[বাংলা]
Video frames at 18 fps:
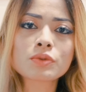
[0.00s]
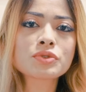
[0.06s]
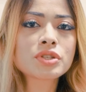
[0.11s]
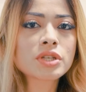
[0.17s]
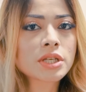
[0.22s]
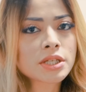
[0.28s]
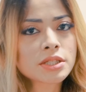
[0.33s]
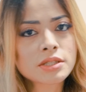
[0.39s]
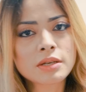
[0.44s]
তখন
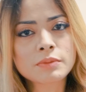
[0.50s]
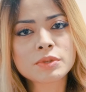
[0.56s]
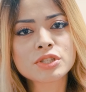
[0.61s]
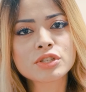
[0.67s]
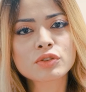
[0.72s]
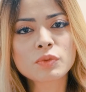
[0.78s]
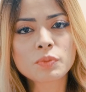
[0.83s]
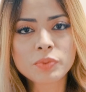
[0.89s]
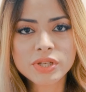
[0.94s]
সেক্ষেত্রে আমরা
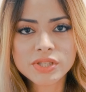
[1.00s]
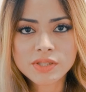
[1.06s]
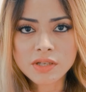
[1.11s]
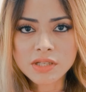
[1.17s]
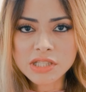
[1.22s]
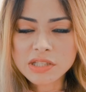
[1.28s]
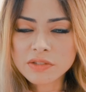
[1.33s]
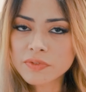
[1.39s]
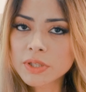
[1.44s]
যেরকম ব্রেস্ট
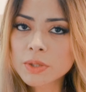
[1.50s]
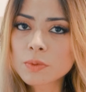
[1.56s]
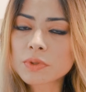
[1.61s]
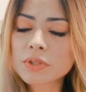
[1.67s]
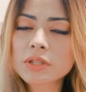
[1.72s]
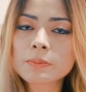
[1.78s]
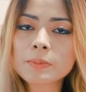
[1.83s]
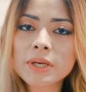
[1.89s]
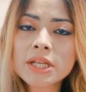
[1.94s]
কনজার্ভিং
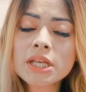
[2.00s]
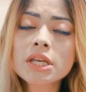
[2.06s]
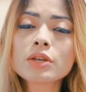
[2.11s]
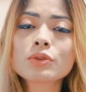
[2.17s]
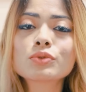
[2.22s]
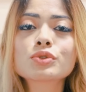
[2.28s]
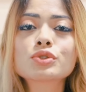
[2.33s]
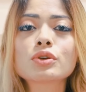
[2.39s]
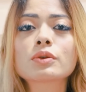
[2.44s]
করতে পারি
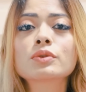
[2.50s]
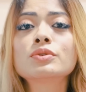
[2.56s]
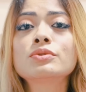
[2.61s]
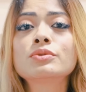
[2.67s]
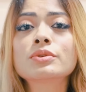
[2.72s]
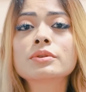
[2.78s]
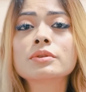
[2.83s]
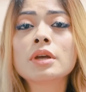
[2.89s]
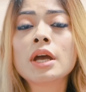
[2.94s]
কিন্তু যখন
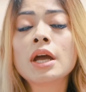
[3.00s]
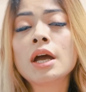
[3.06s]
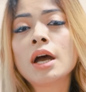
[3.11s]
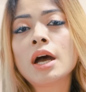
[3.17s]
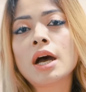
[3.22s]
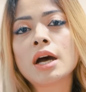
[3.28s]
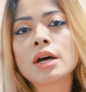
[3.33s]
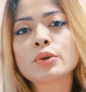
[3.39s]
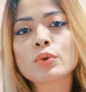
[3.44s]

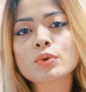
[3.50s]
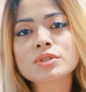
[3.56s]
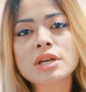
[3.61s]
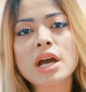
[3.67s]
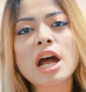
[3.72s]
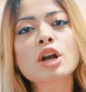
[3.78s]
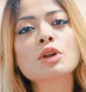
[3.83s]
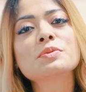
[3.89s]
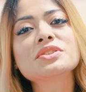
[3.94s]

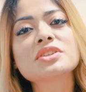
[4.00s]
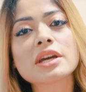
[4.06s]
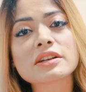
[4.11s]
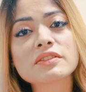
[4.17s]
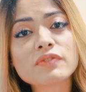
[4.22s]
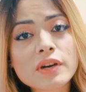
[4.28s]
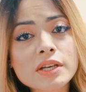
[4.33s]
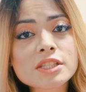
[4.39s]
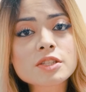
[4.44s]
রোগটা আরও বেশি
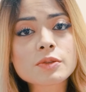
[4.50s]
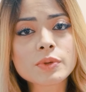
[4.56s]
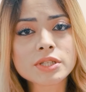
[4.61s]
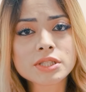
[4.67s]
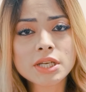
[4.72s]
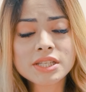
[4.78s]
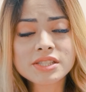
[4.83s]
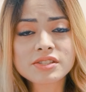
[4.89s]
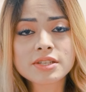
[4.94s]
অ্যাডভান্স
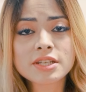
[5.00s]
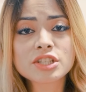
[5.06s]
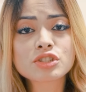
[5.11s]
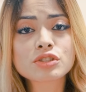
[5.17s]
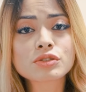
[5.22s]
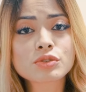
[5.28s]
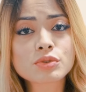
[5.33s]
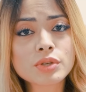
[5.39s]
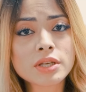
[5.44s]
হয়ে যায় স্টেজ
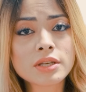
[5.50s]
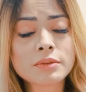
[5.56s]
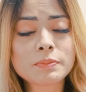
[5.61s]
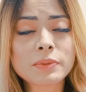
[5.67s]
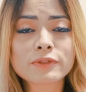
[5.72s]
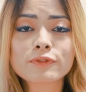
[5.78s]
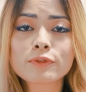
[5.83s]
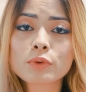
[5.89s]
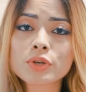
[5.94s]
থ্রি
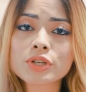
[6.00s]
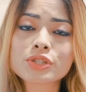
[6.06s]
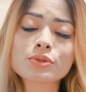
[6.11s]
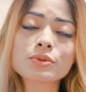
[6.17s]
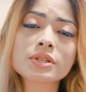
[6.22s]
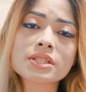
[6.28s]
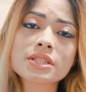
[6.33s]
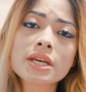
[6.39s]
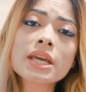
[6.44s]
বা ফোরে
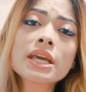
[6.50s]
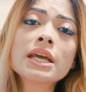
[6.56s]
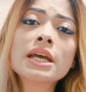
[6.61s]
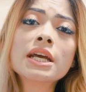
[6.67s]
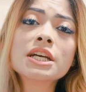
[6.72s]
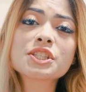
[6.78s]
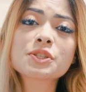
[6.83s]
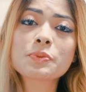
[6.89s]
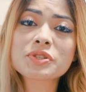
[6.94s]
চলে যায়
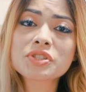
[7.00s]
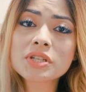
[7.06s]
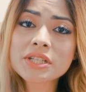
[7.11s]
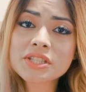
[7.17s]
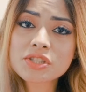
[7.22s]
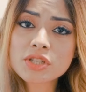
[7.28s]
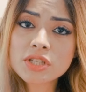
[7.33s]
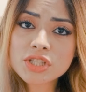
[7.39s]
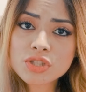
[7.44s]

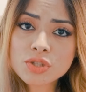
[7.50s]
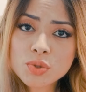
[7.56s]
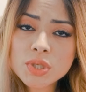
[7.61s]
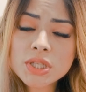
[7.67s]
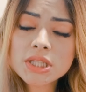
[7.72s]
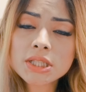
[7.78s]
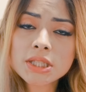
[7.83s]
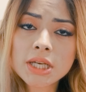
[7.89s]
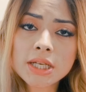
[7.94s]
স্পেশালি স্টেজ
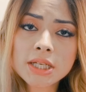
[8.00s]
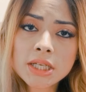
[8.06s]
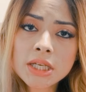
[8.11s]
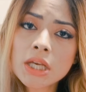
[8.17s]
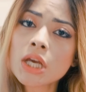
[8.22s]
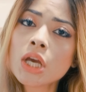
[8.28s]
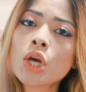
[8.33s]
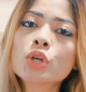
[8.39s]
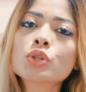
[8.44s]
থ্রিতে থাকলে
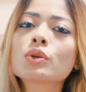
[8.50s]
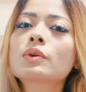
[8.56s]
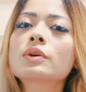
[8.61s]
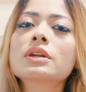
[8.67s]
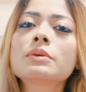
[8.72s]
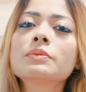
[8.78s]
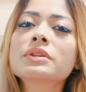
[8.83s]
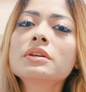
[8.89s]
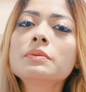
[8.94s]

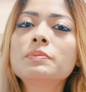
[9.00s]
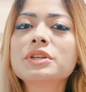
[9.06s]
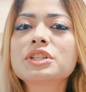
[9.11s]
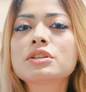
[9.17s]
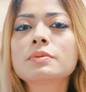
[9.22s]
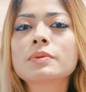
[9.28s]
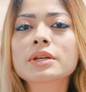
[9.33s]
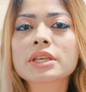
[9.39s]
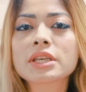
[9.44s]
তখন আমাদের
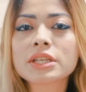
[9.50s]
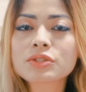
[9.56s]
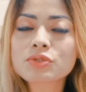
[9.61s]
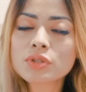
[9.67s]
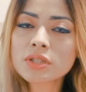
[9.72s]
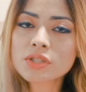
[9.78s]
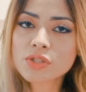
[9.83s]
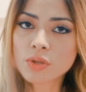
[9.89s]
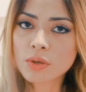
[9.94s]
বেশিরভাগ
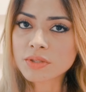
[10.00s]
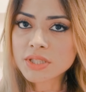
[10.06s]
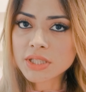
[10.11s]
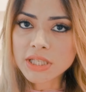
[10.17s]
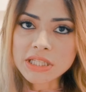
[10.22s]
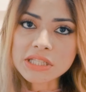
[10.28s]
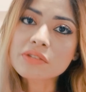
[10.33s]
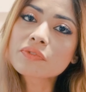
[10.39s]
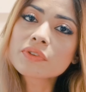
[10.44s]
ক্ষেত্রে স্তনটা
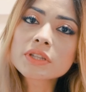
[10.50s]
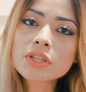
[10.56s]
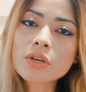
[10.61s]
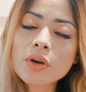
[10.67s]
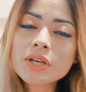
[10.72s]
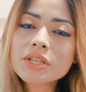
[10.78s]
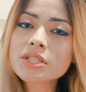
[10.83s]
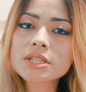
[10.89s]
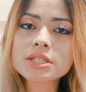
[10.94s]
কেটে ফেলতে
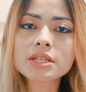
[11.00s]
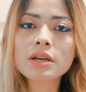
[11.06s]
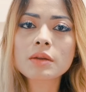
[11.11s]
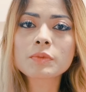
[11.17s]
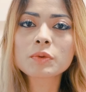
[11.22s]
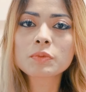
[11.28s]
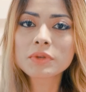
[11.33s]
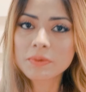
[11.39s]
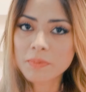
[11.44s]
হয় যেটাকে
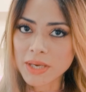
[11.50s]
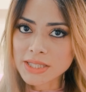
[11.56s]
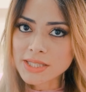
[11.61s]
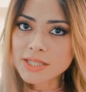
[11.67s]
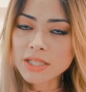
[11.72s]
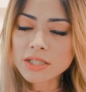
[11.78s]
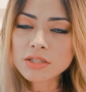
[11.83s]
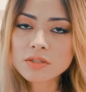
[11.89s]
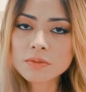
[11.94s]
আমরা বলি
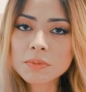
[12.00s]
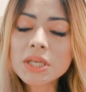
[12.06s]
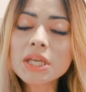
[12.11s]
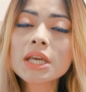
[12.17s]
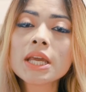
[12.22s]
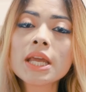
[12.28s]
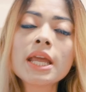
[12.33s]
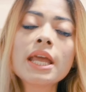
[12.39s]
ম্যাস্টেকটমি